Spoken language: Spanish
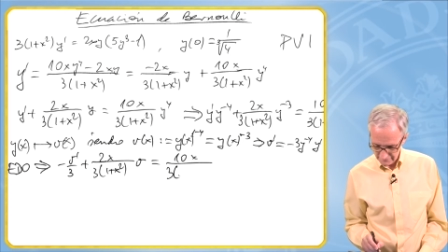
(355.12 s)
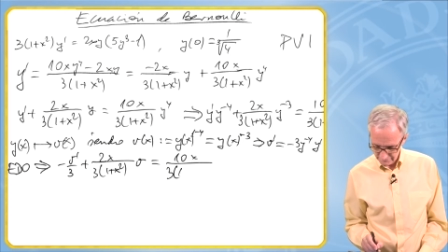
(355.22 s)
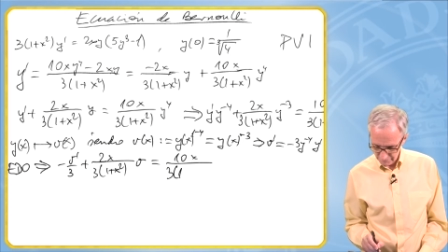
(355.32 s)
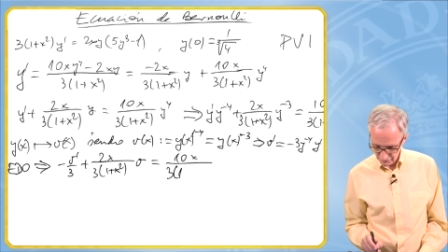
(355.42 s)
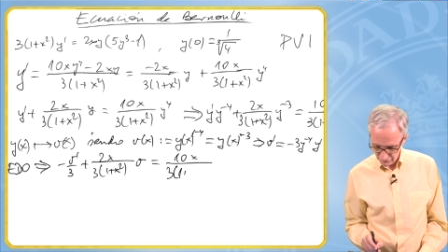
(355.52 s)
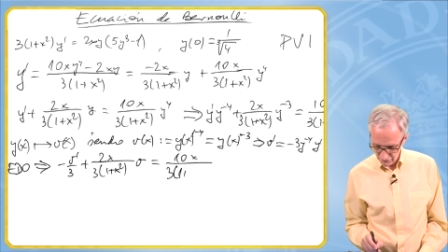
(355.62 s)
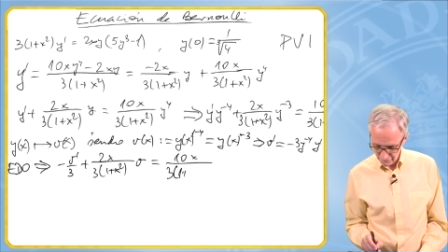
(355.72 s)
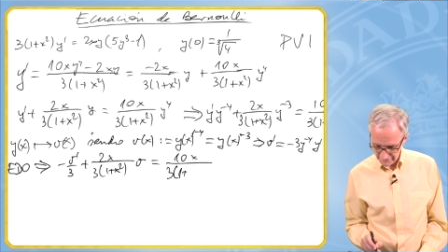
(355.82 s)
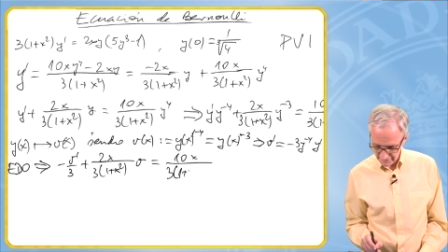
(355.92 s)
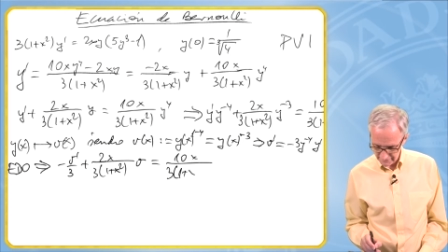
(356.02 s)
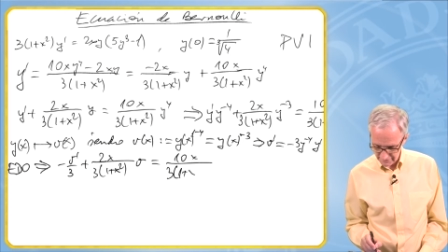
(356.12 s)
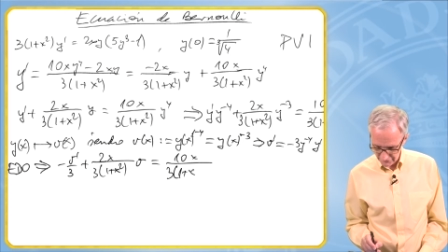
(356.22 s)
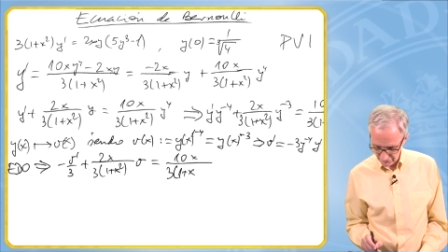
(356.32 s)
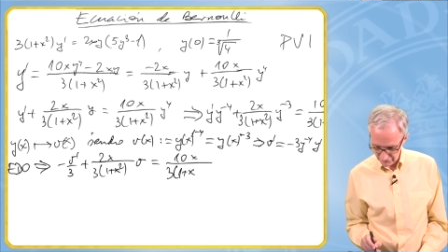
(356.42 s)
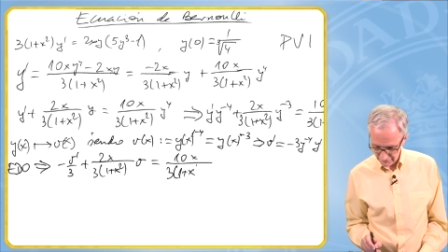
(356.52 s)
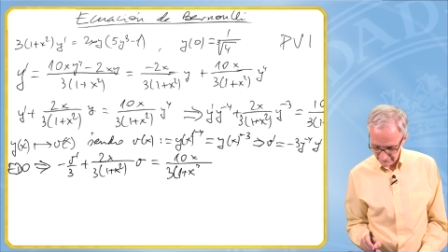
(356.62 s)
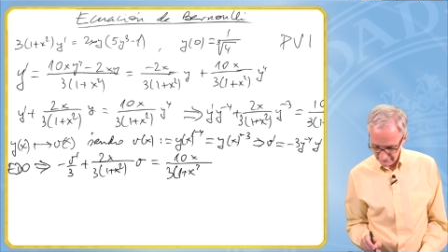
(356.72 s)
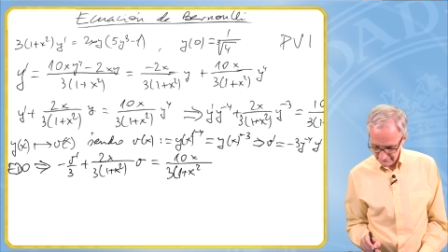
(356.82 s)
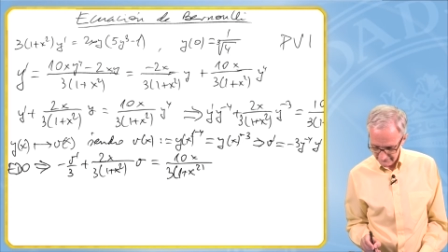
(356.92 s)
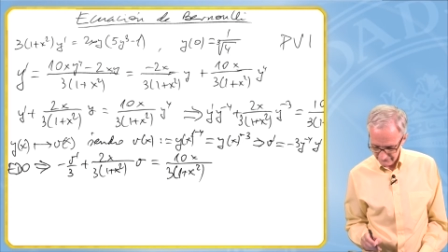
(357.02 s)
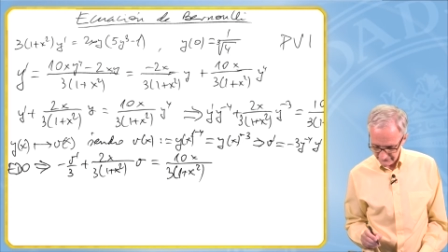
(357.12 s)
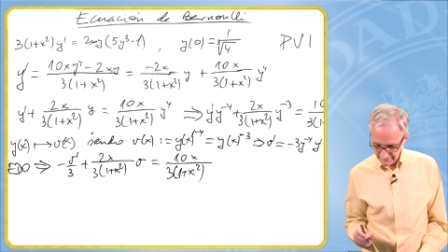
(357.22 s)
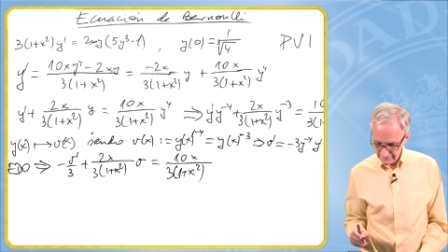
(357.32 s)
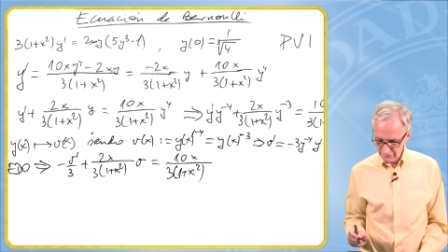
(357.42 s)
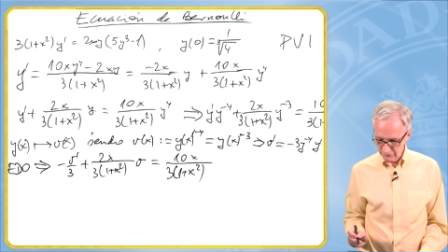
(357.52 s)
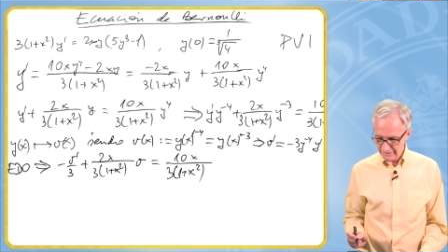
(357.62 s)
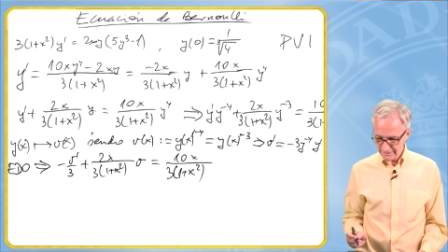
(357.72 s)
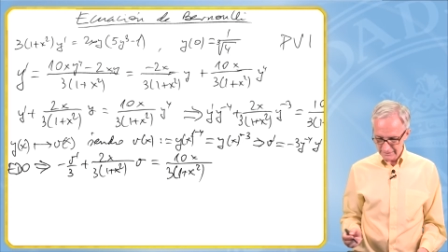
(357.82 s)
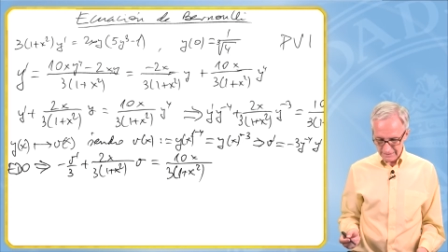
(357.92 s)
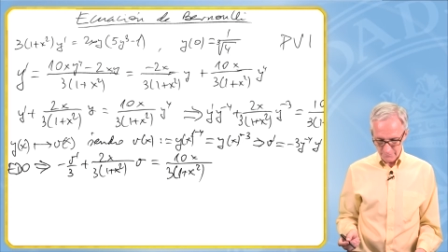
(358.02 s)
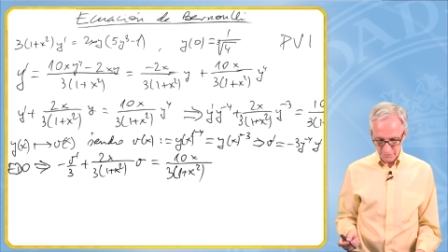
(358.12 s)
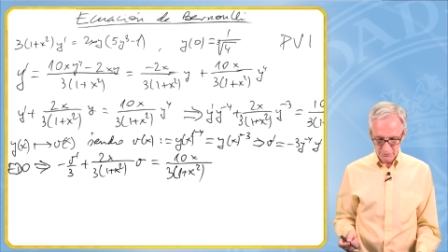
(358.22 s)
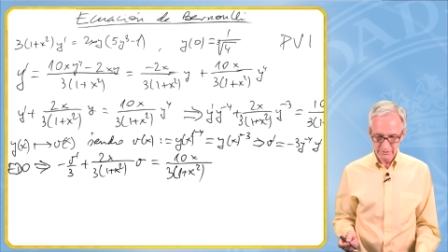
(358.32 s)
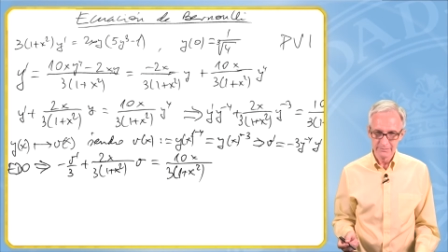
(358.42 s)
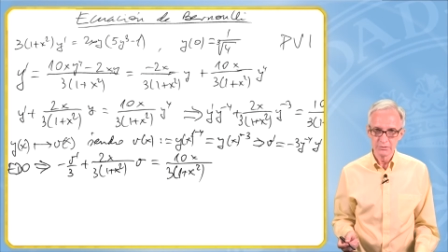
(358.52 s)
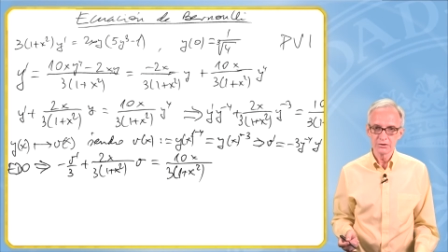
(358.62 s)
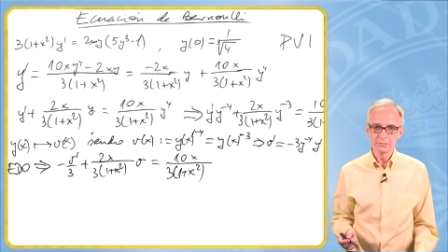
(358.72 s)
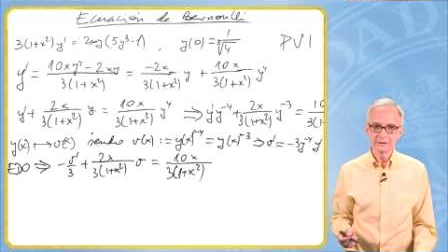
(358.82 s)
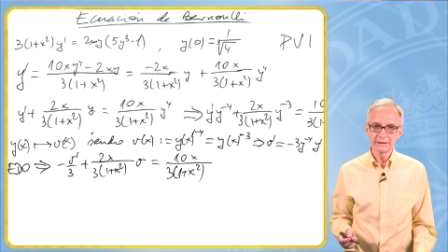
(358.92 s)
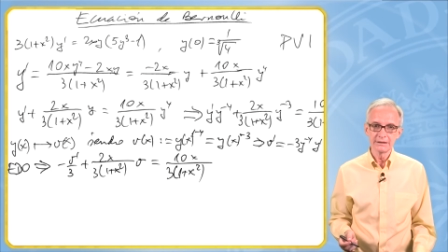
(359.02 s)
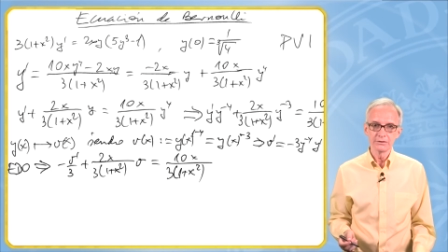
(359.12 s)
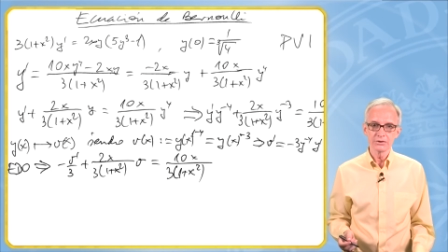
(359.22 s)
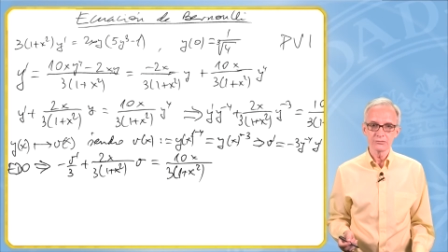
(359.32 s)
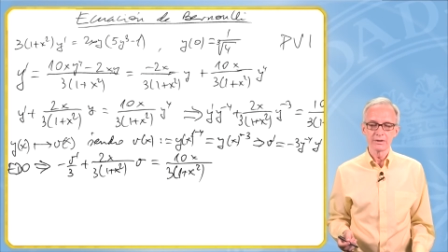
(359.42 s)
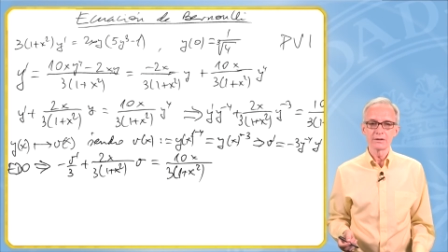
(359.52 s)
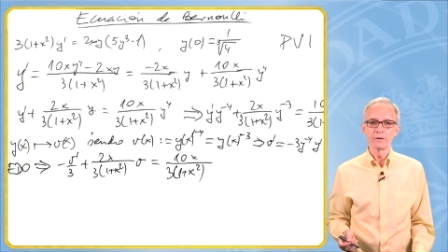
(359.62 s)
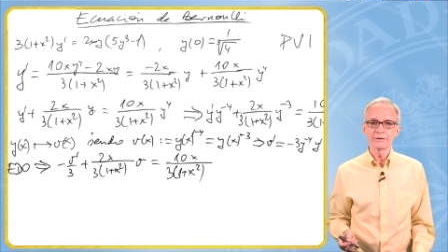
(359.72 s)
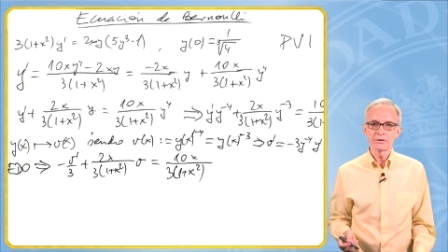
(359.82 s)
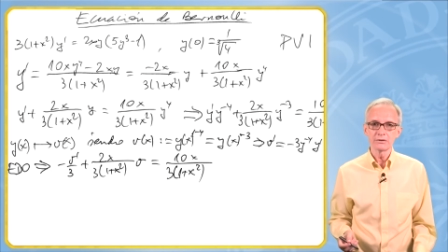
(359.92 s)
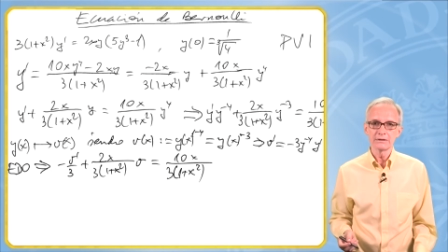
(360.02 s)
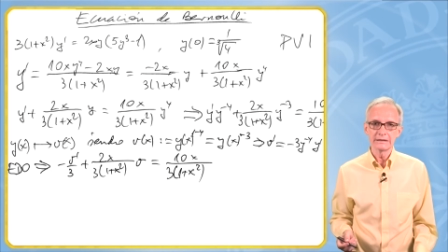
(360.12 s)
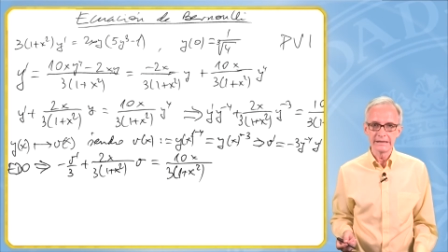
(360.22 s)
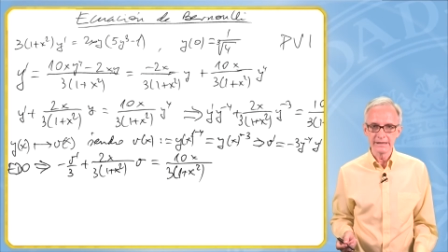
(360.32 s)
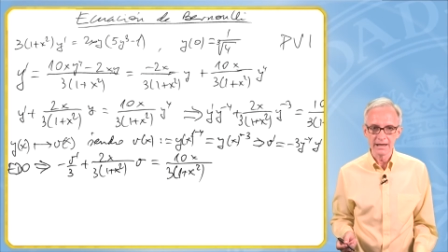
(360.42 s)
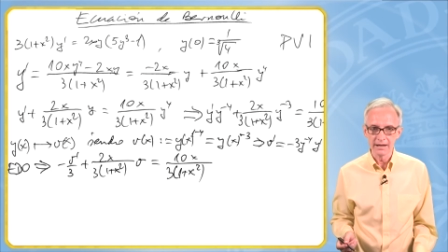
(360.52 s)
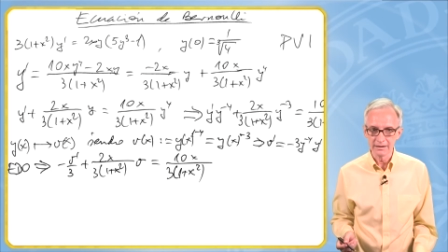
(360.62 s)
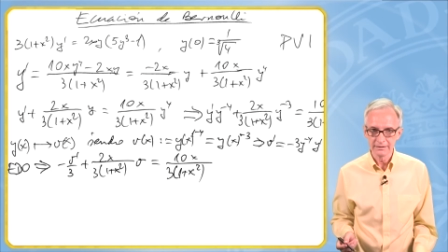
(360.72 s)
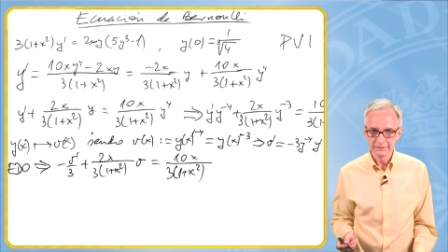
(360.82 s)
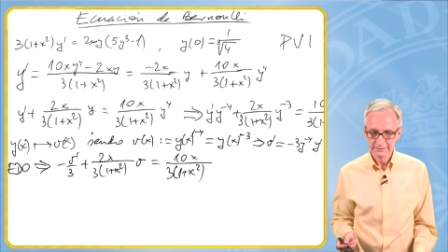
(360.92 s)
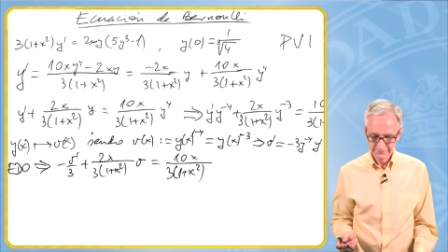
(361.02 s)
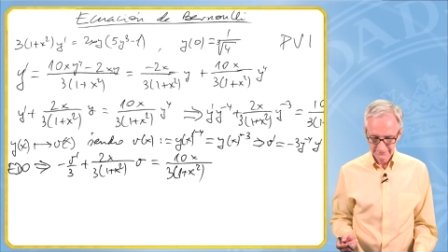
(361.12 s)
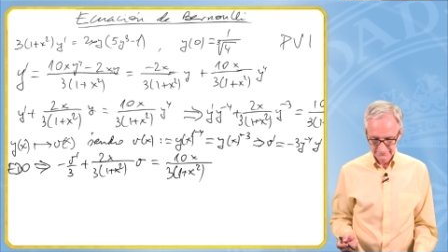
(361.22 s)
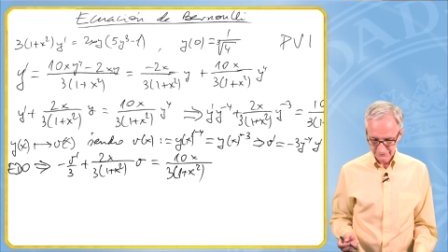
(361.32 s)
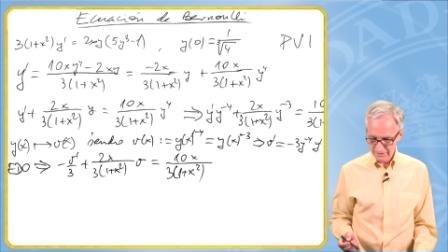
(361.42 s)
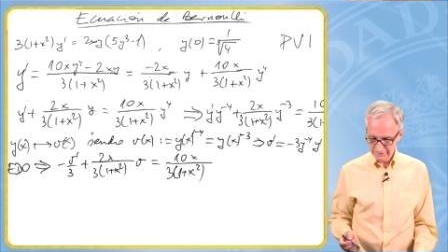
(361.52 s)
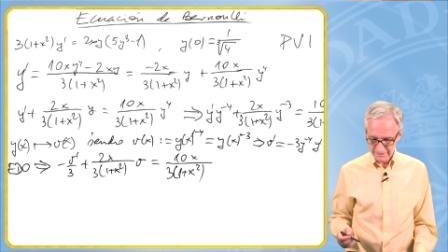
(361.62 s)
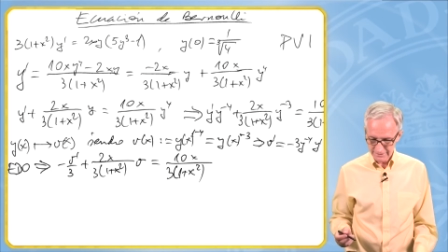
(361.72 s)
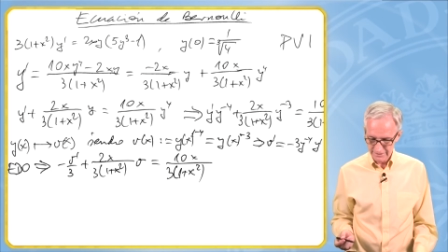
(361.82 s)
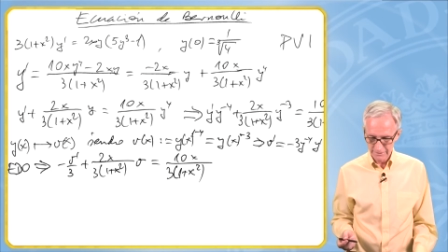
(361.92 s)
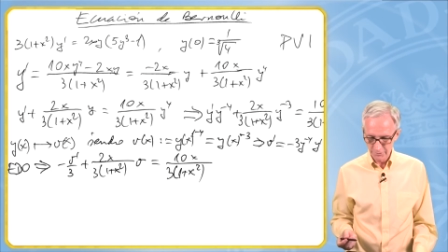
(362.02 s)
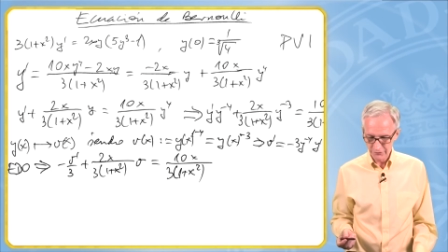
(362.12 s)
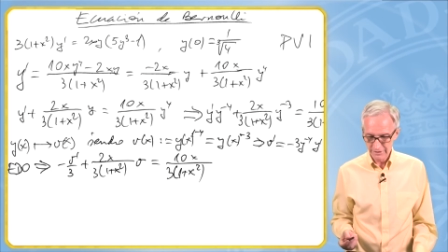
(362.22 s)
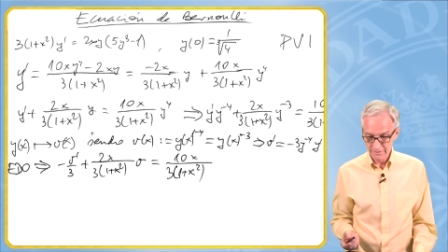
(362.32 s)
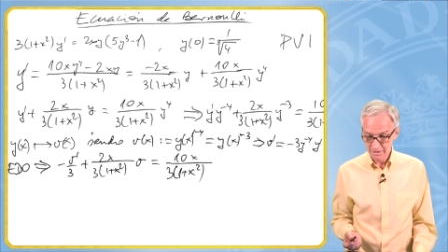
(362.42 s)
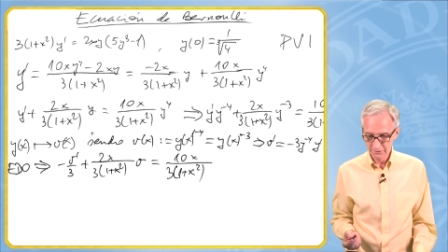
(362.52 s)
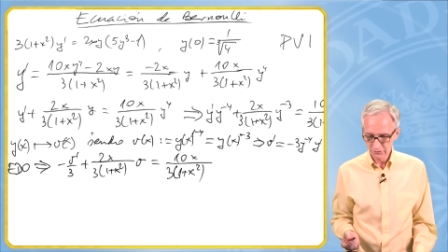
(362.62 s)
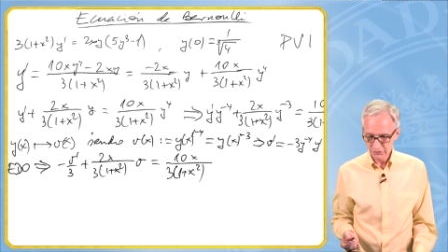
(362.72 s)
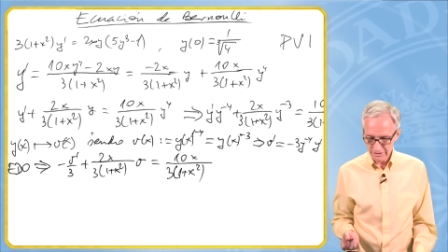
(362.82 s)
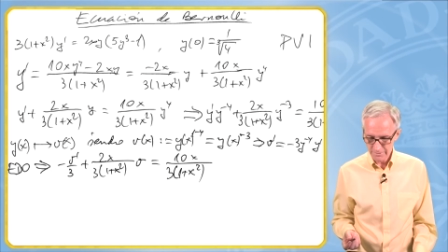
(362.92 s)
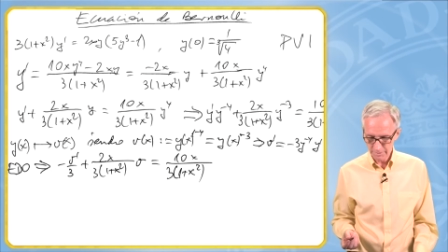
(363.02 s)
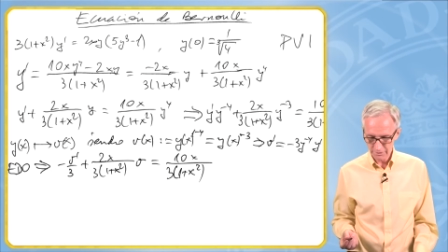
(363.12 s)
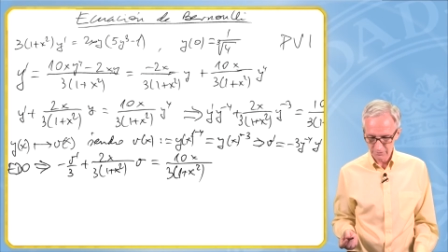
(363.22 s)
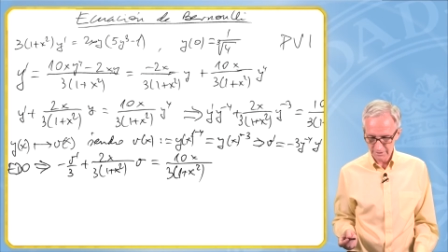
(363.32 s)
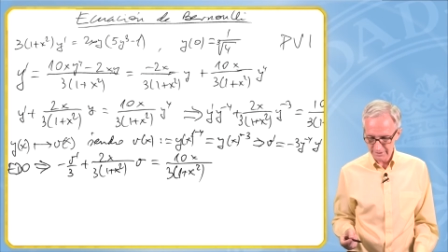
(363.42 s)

por 1 más x2. Y con este cambio lo que hemos obtenido es una ecuación lineal. O sea que este es el procedimiento siempre con las